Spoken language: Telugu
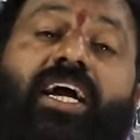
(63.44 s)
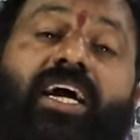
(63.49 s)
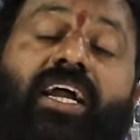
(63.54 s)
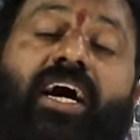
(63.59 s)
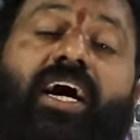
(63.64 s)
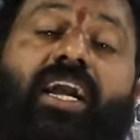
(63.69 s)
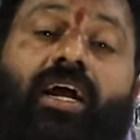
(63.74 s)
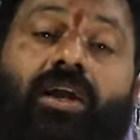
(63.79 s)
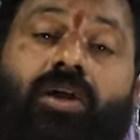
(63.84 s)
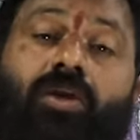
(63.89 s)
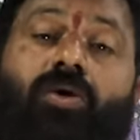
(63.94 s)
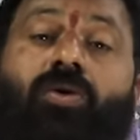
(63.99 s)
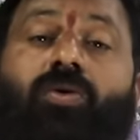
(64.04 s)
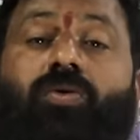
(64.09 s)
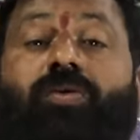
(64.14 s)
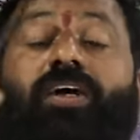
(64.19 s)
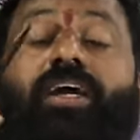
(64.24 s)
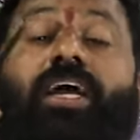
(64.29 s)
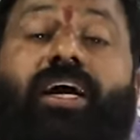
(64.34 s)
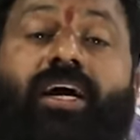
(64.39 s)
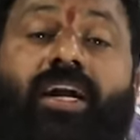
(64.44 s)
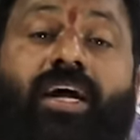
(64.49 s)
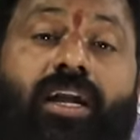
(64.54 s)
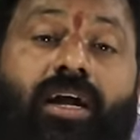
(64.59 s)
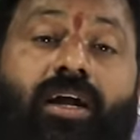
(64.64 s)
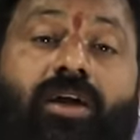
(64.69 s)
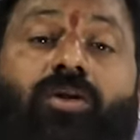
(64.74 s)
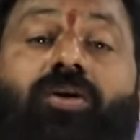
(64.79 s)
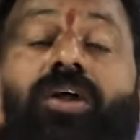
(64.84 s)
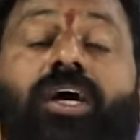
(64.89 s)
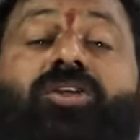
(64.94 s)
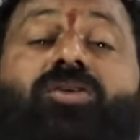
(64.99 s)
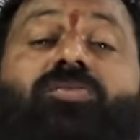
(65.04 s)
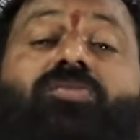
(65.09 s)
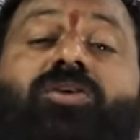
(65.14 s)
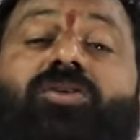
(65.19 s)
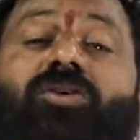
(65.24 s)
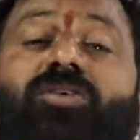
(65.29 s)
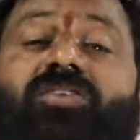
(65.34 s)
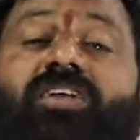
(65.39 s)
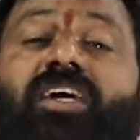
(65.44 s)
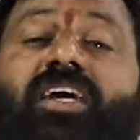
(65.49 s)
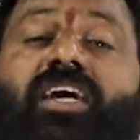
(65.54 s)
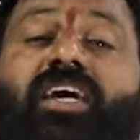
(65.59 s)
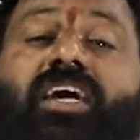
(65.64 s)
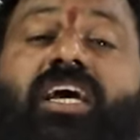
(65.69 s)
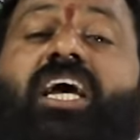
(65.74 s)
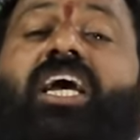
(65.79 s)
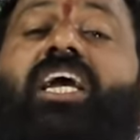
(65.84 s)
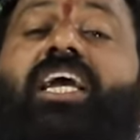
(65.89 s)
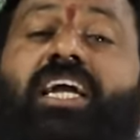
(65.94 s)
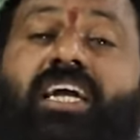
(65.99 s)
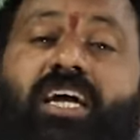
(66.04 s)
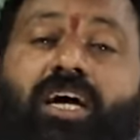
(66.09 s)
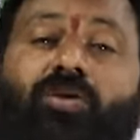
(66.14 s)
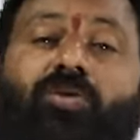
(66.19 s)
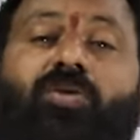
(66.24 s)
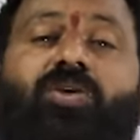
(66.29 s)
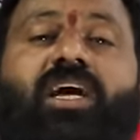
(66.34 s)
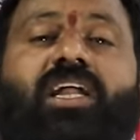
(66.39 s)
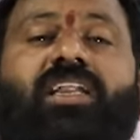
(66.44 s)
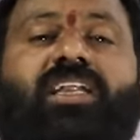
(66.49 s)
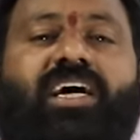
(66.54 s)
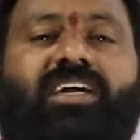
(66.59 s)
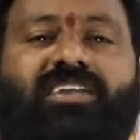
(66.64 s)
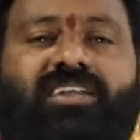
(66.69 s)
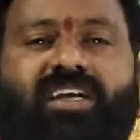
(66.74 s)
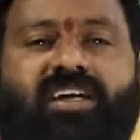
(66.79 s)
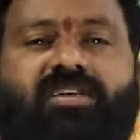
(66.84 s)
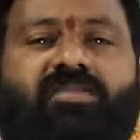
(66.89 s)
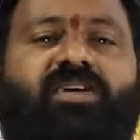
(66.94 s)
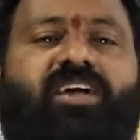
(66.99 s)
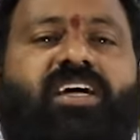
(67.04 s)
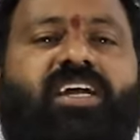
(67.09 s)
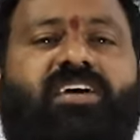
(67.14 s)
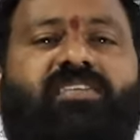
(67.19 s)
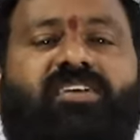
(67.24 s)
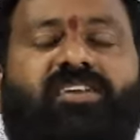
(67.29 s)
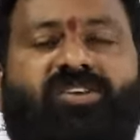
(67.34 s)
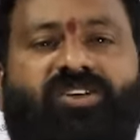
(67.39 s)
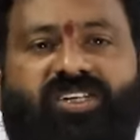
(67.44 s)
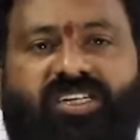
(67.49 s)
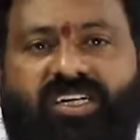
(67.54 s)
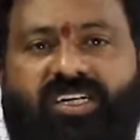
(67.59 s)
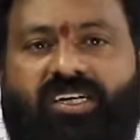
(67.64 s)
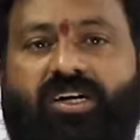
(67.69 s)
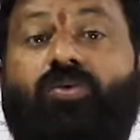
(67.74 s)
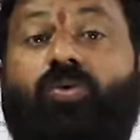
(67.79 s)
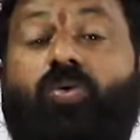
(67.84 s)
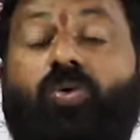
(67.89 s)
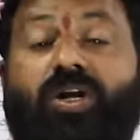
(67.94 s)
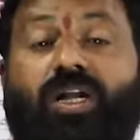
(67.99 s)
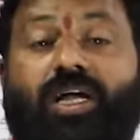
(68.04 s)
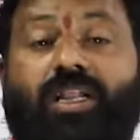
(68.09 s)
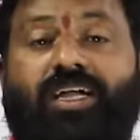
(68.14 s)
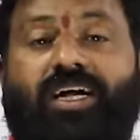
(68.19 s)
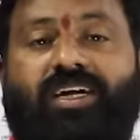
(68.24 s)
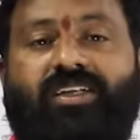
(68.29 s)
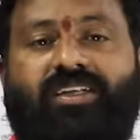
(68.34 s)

ఎకరాలలో ఎకరాలలో రైతు బంధు వస్తే ఇంకా గుంటలు దాడతలేదు మన రేవంత్ వచ్చినాక గుంటలు